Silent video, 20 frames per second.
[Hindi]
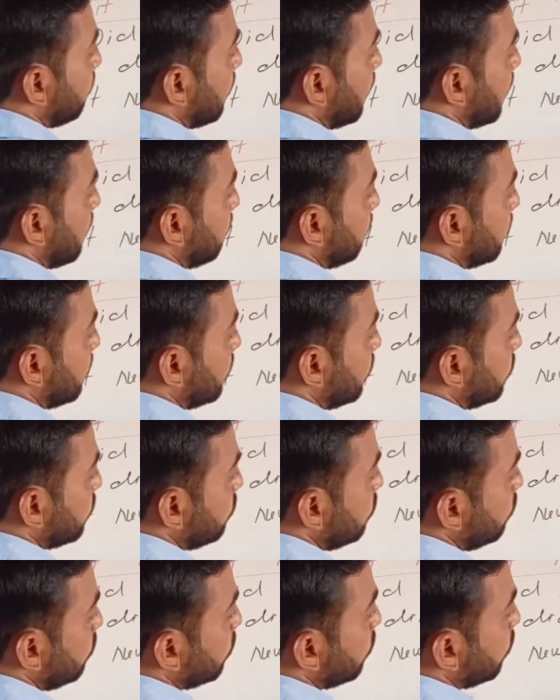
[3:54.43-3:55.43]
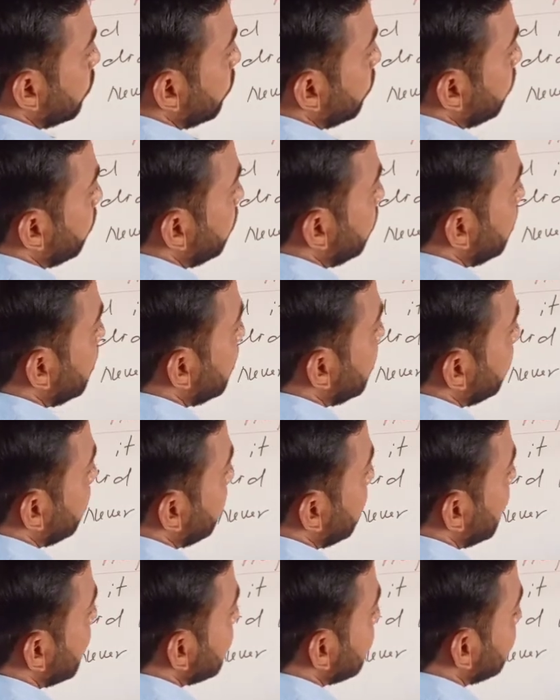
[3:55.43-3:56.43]
हैपन टू मी
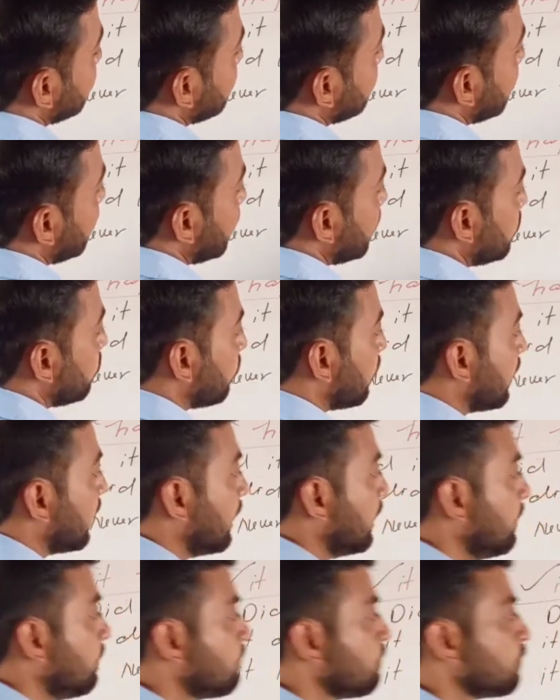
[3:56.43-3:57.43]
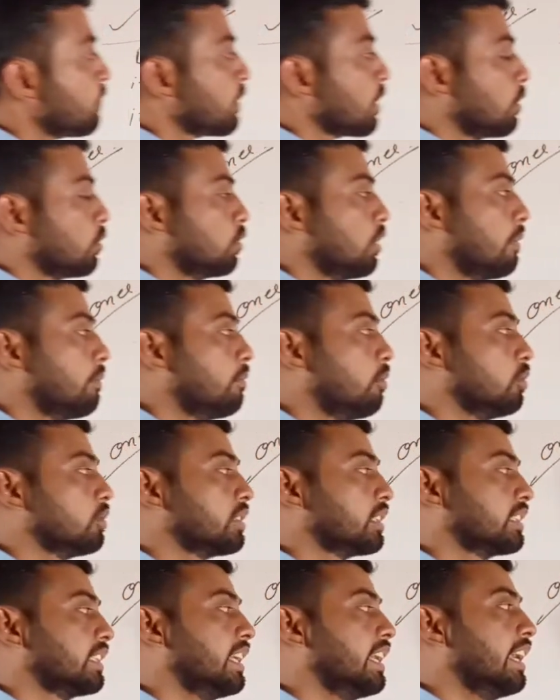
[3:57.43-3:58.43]
मेरे साथ ऐसा नहीं हुआ है तो आप बोल
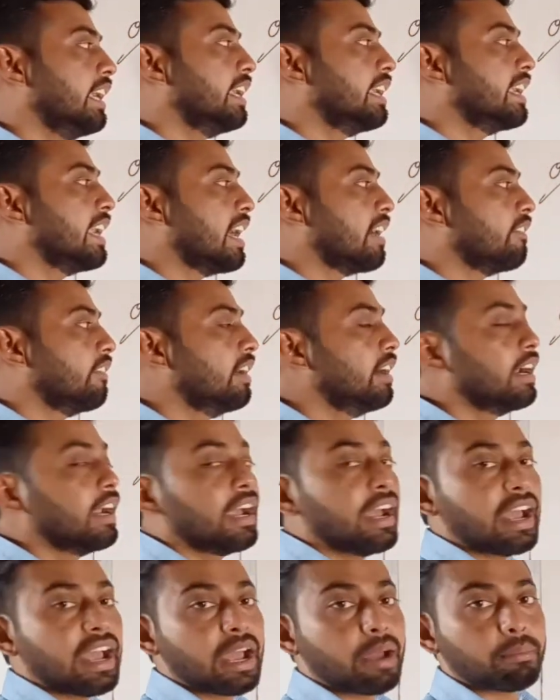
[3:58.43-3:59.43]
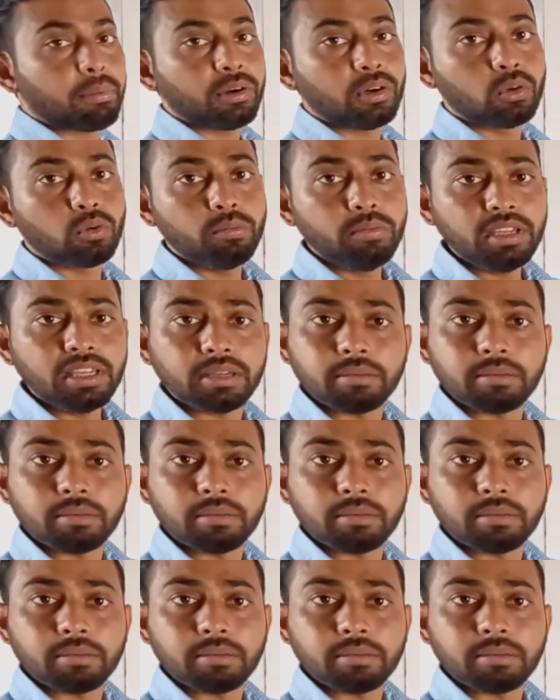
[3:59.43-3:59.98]
सकते हैं इट नेवर हैपन टू मी